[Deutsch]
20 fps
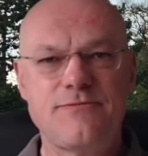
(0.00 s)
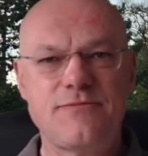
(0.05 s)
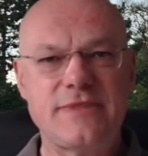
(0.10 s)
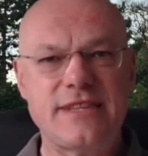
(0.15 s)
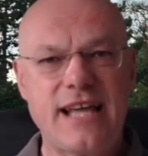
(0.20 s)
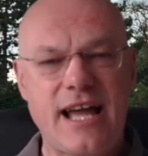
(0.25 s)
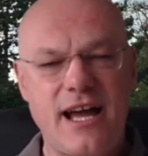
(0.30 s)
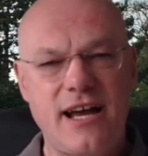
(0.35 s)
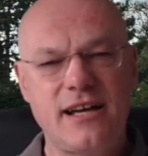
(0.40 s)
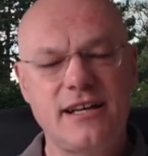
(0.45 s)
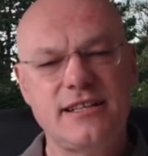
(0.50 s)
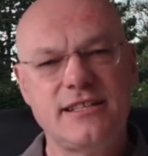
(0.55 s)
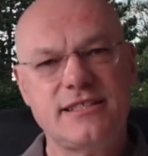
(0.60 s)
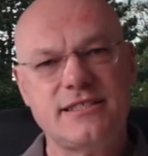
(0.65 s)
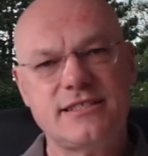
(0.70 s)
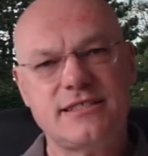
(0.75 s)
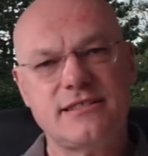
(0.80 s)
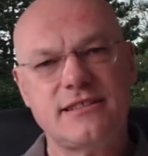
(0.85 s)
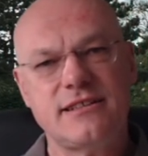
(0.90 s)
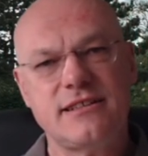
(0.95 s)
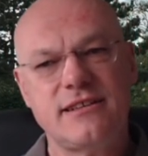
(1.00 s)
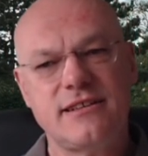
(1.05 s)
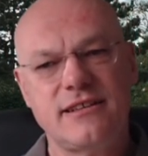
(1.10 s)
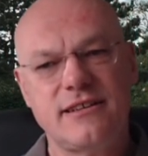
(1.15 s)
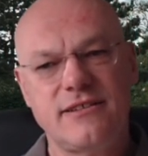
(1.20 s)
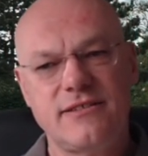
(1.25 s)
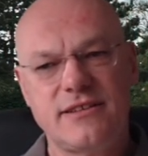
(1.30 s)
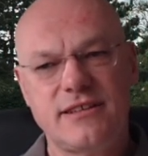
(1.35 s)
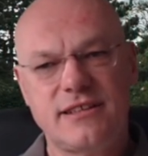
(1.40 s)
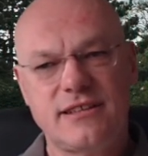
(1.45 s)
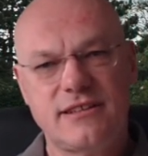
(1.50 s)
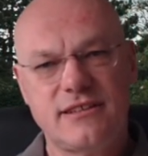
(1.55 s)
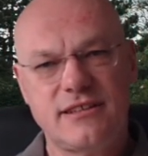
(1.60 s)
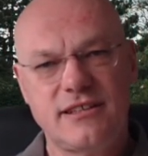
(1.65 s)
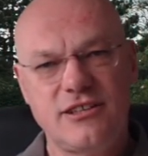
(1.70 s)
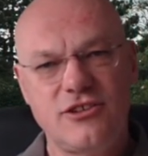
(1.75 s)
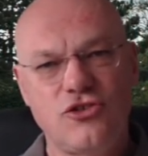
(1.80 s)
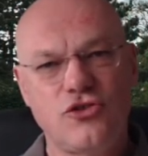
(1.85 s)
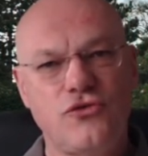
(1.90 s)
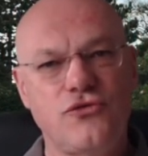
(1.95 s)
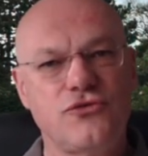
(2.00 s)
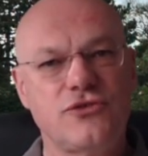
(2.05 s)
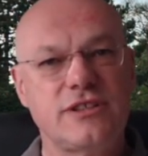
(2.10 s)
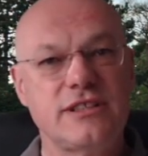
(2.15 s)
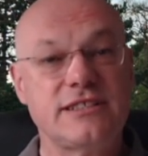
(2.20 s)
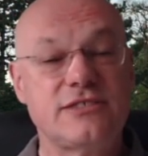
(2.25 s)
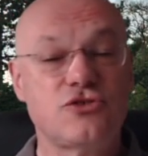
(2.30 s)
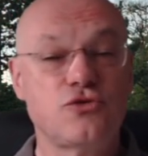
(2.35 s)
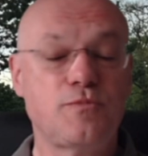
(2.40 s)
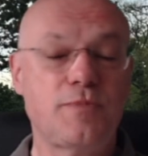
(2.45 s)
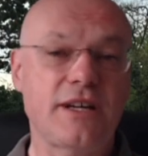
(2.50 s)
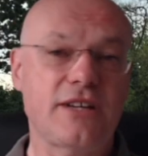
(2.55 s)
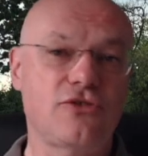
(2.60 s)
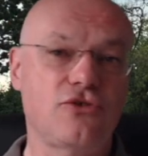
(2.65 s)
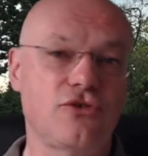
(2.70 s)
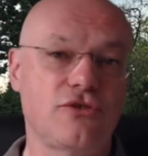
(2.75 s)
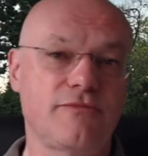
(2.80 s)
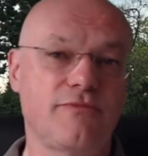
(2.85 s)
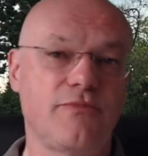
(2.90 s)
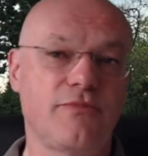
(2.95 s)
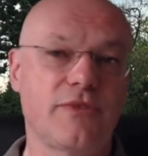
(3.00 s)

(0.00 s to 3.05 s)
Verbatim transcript: Da ist die Luft super dünn.